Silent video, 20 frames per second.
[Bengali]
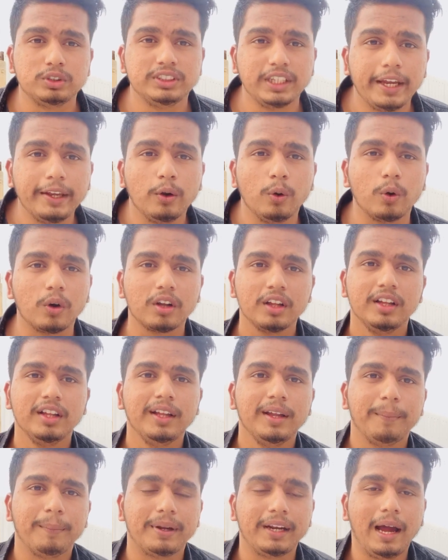যাই হোক
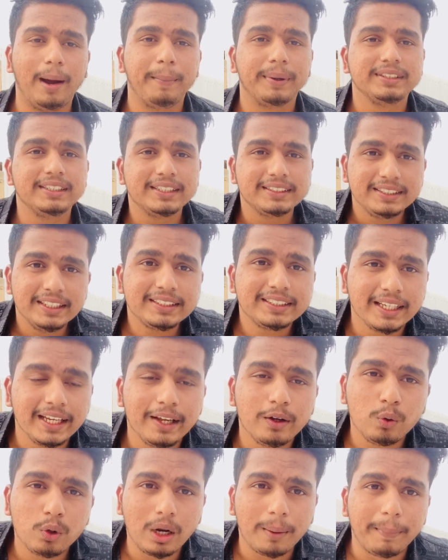মানে আমাদের দেশে
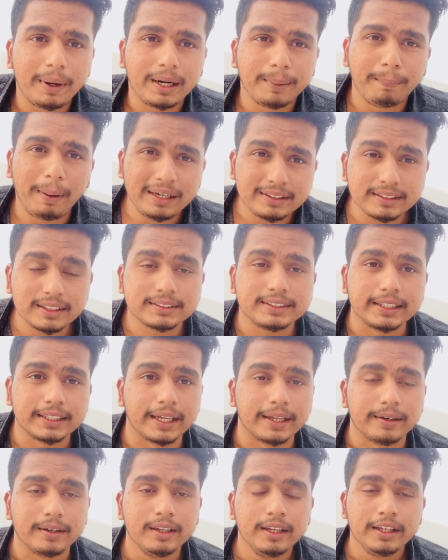এগুলা মানে বাড়তেছে
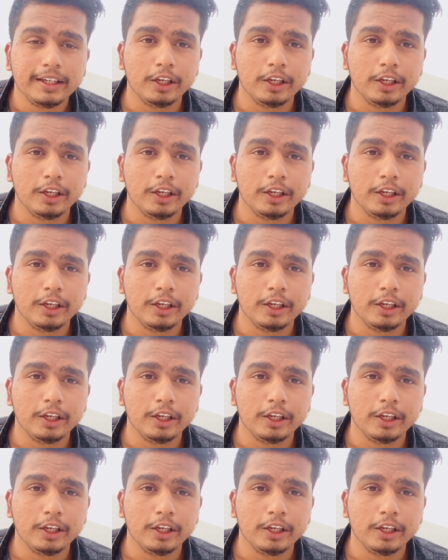কেন